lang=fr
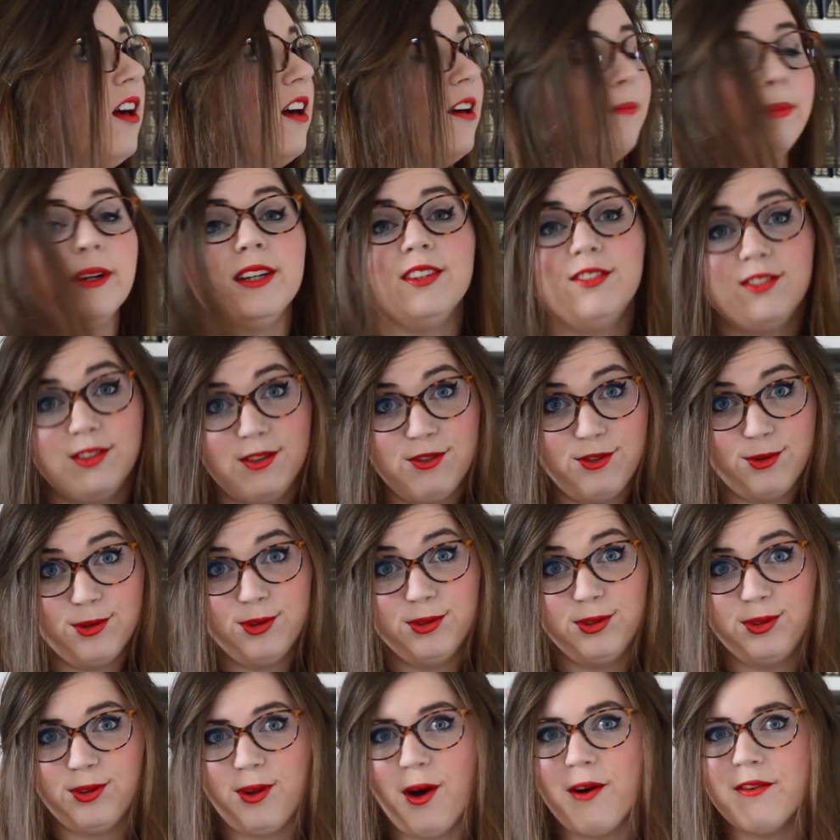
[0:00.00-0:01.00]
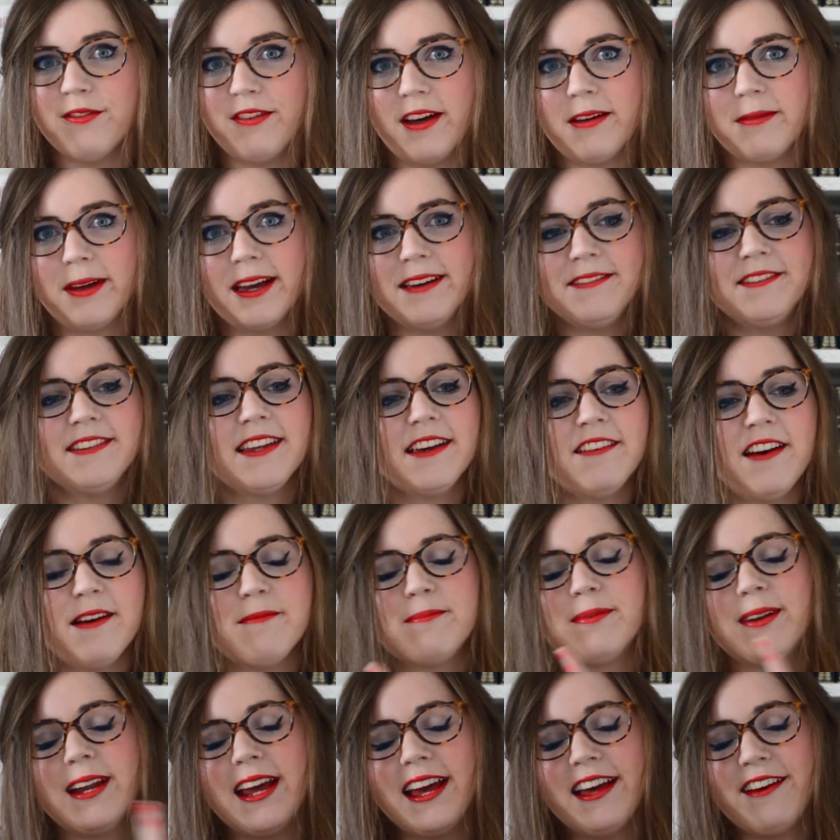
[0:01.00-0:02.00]
Bridget Jones, enfin bref, ça va
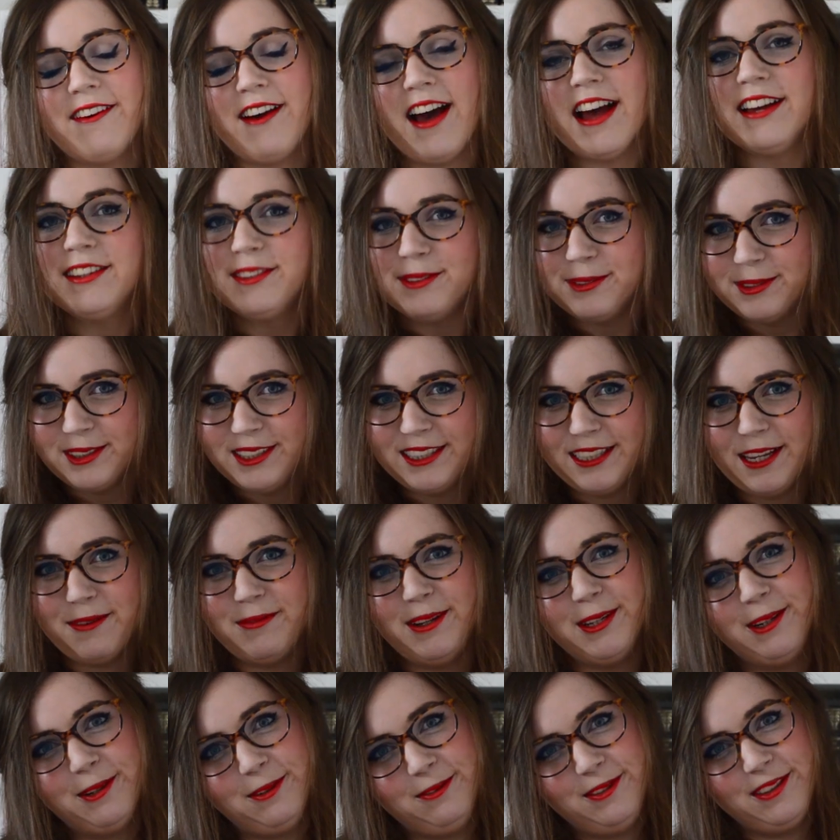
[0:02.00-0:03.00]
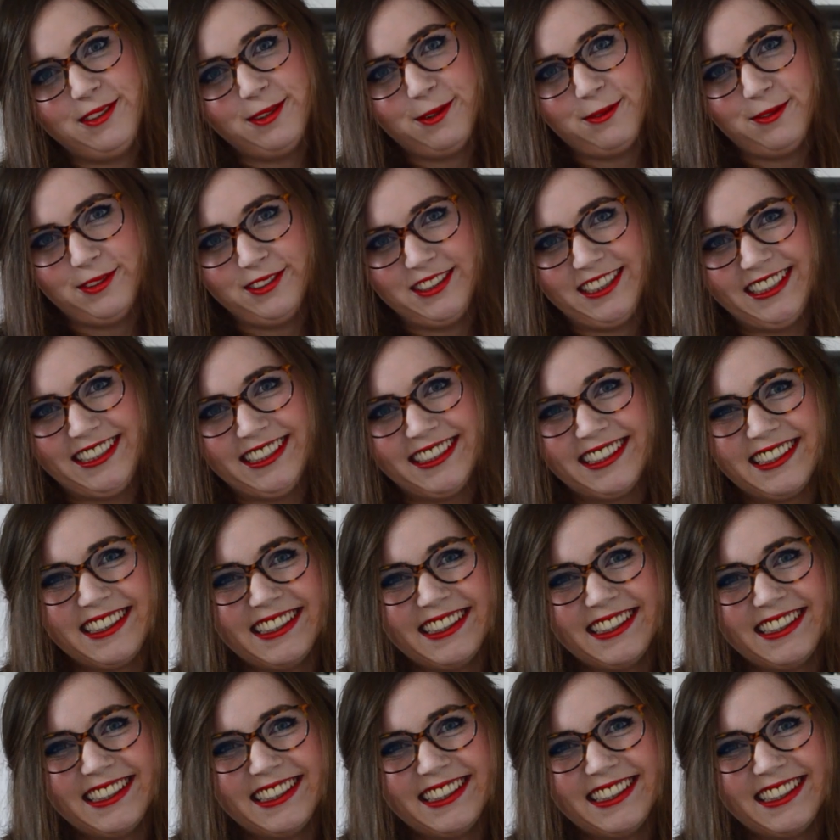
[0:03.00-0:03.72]
plaire à ceux qui aiment les comédies romantiques.